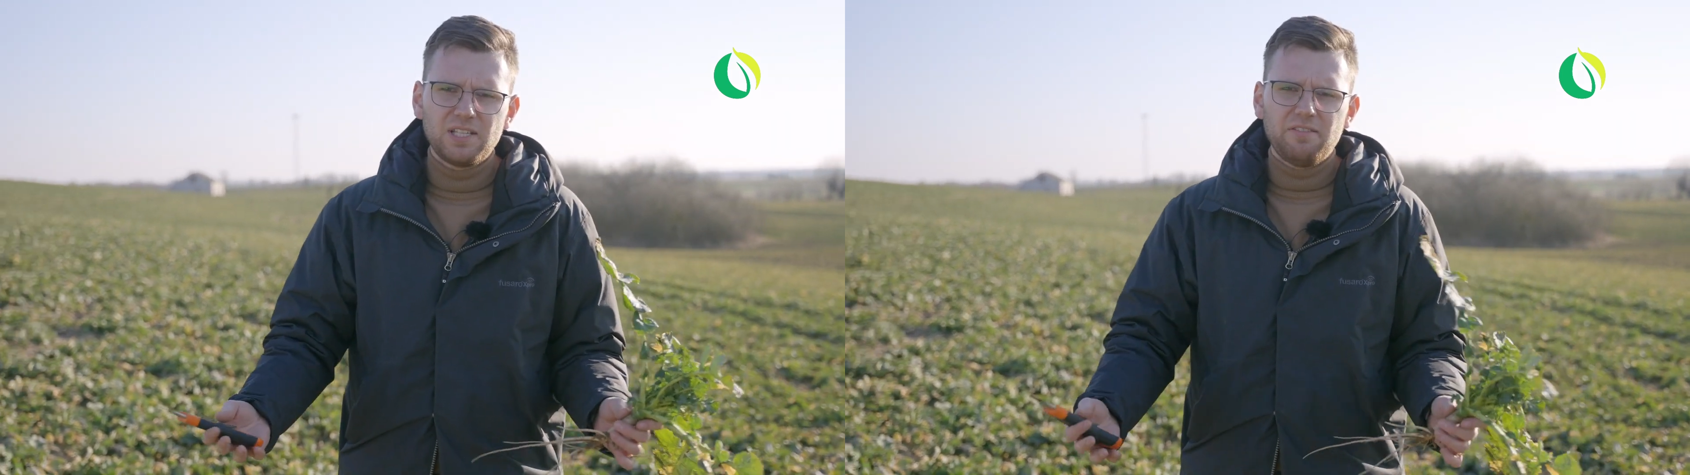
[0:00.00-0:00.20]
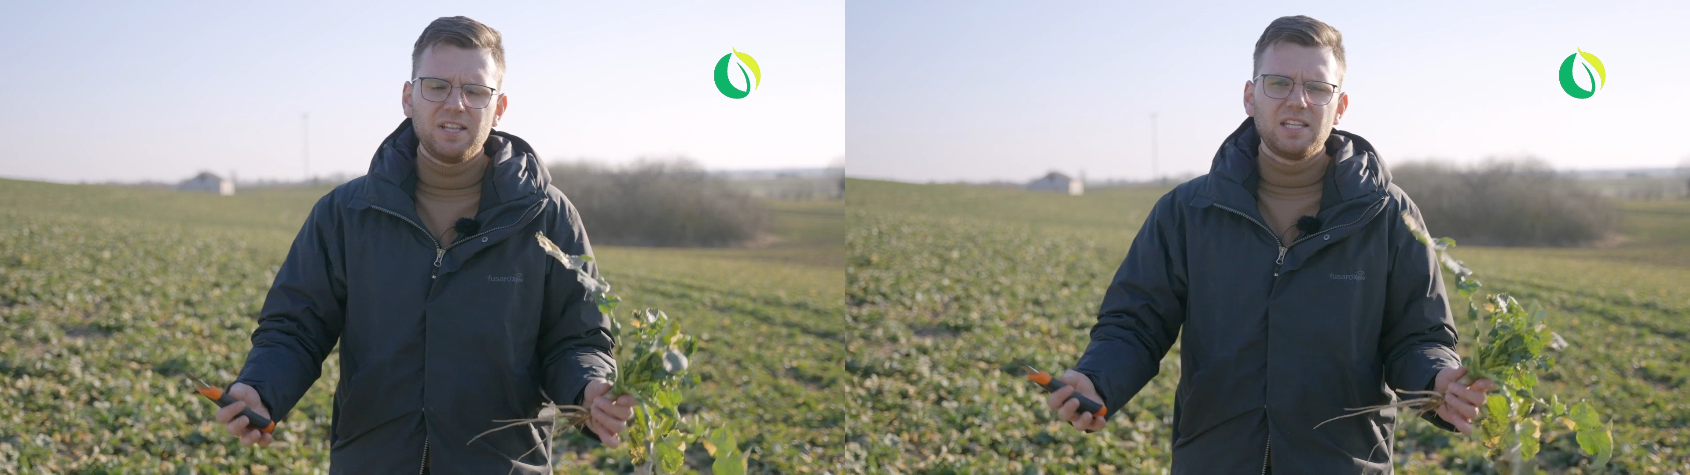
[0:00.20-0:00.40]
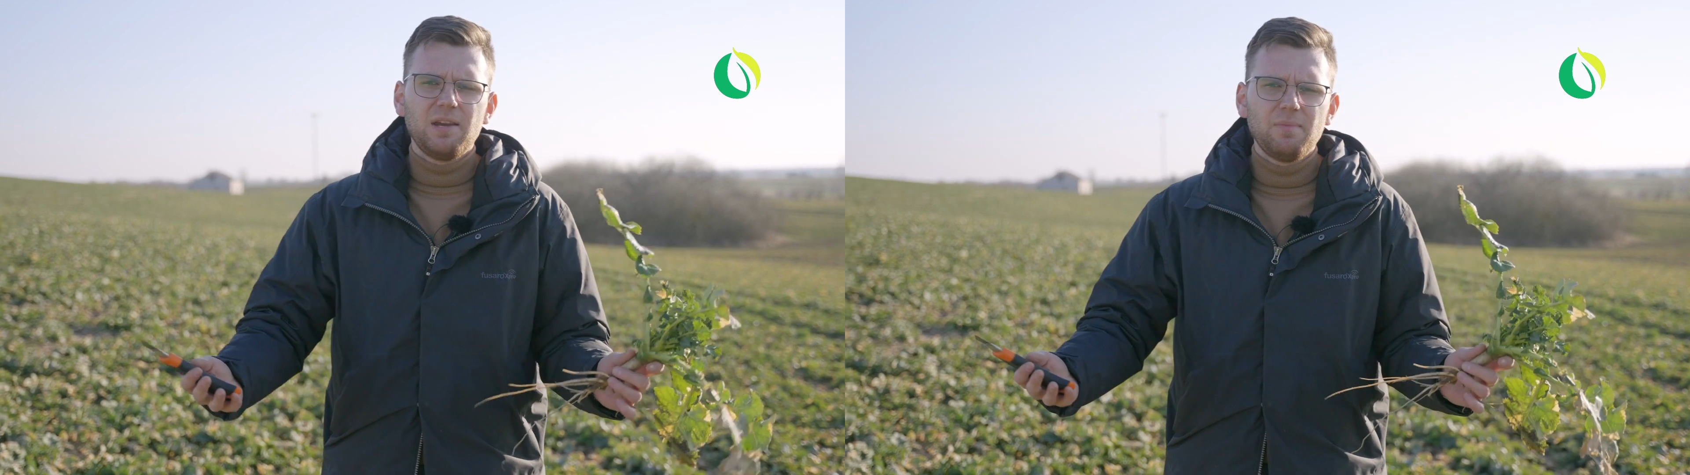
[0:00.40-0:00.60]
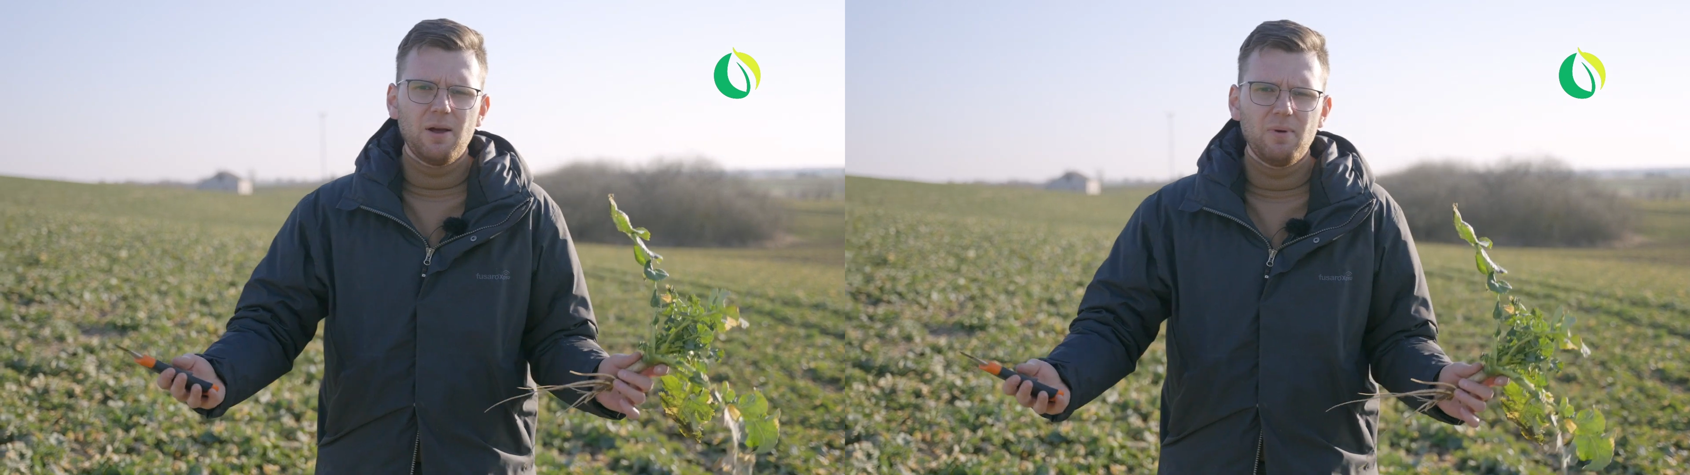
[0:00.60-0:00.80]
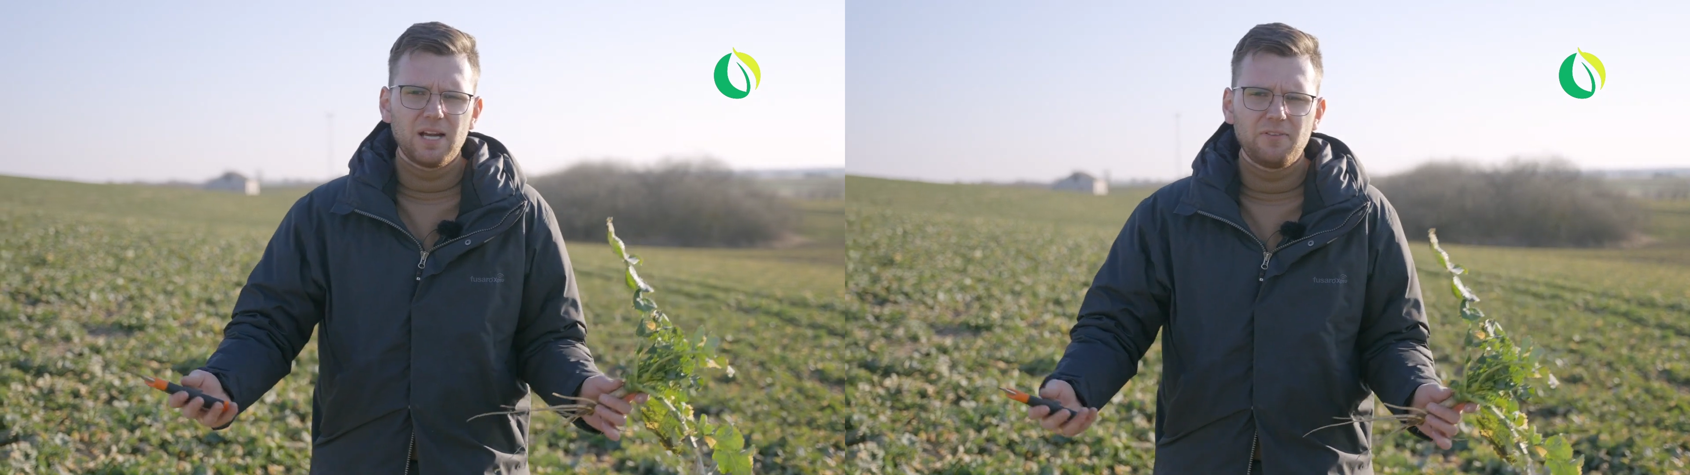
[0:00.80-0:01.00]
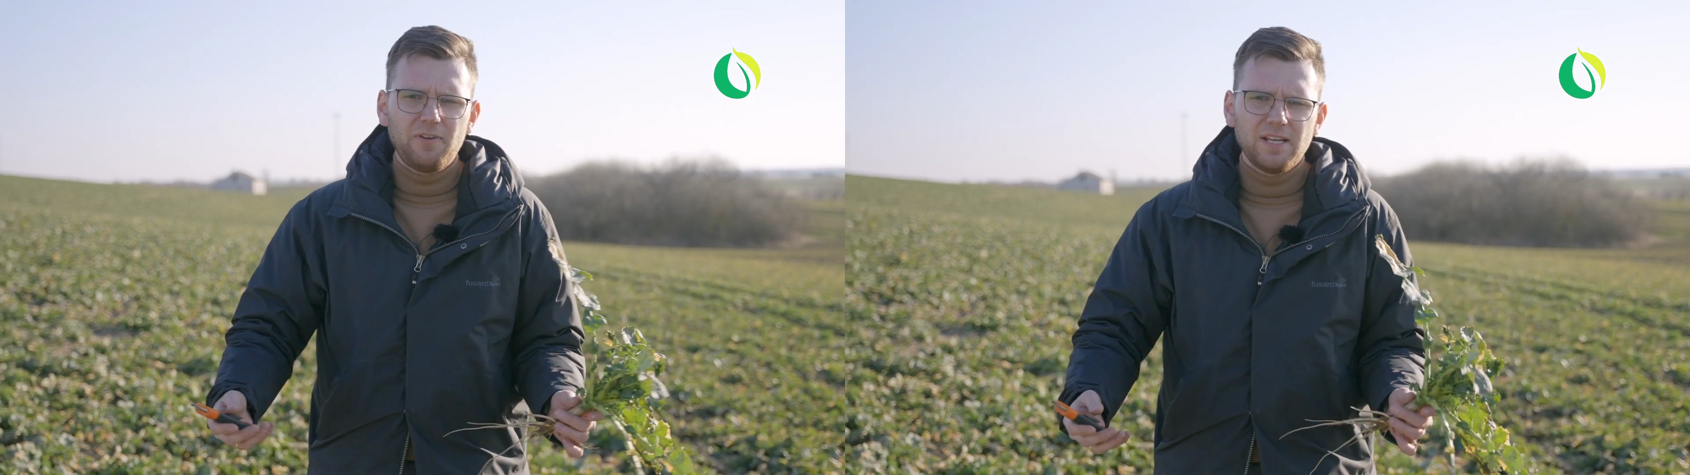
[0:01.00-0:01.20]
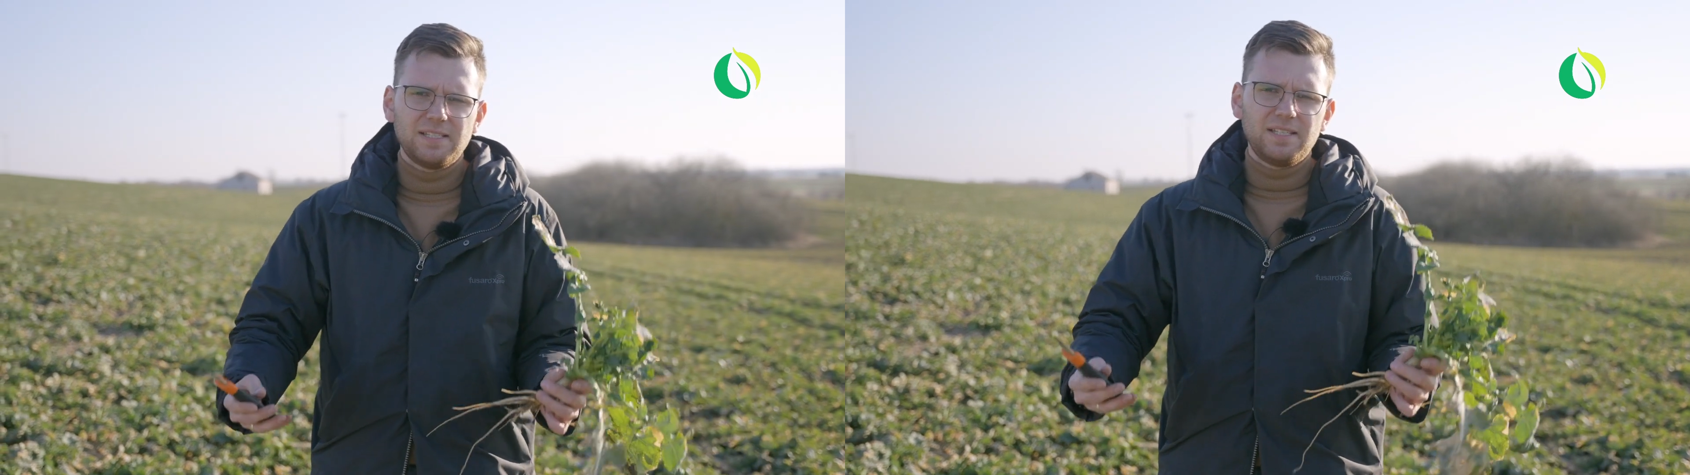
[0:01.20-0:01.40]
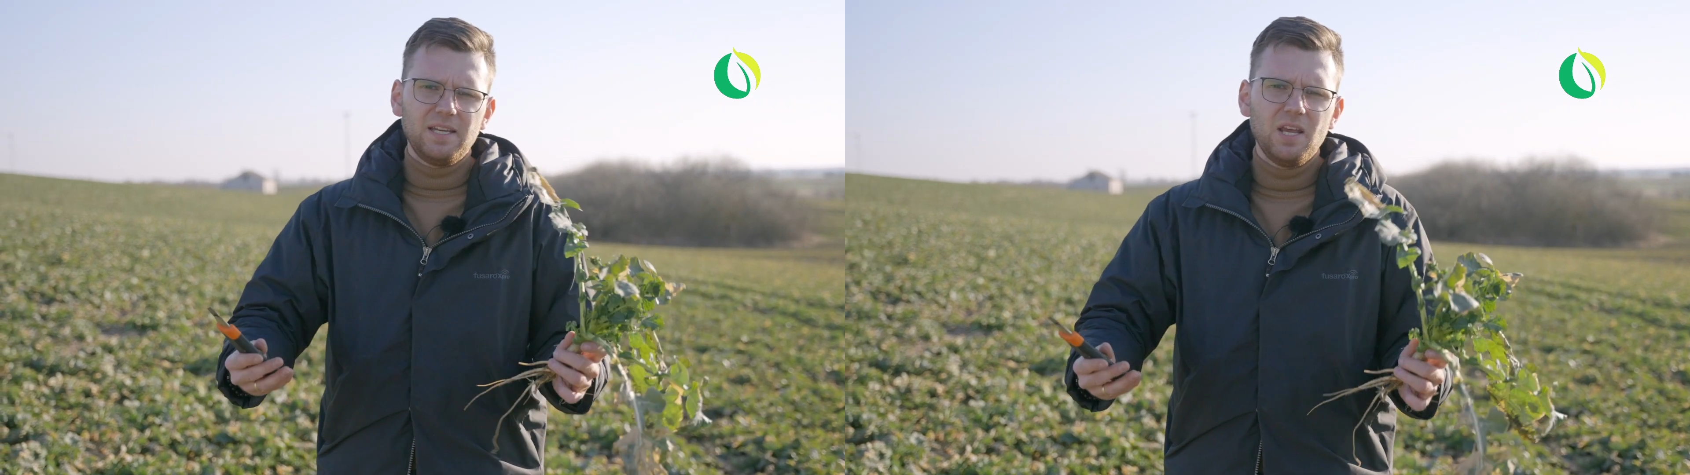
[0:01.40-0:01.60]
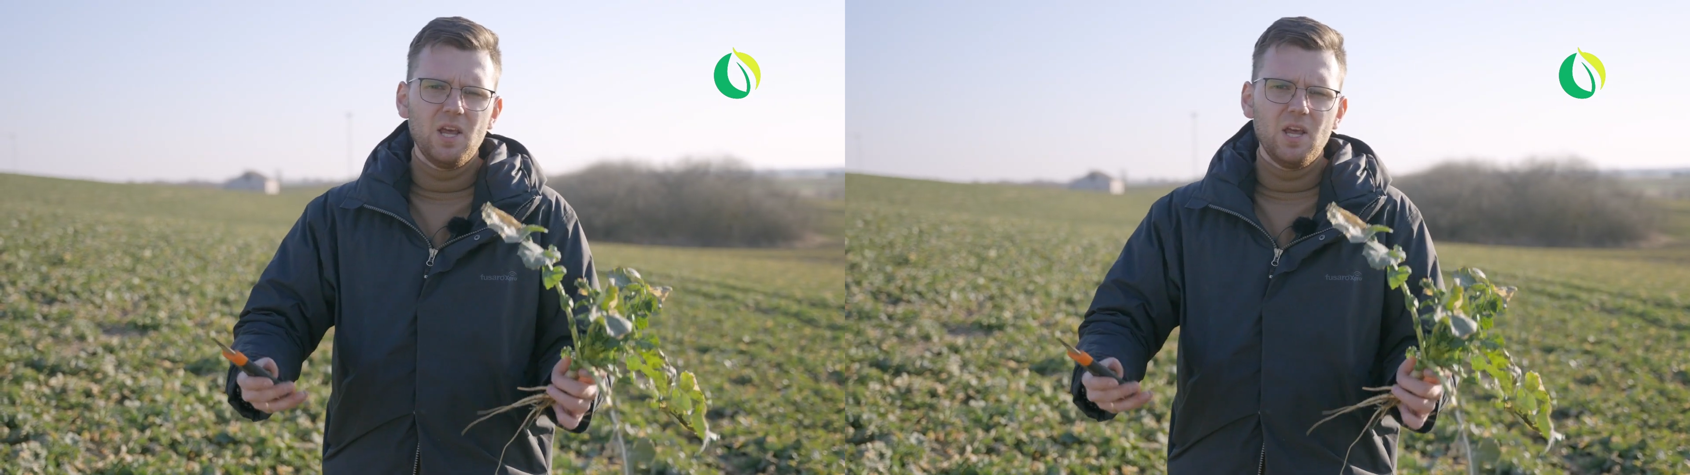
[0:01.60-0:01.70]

Nawet nie miała kwestii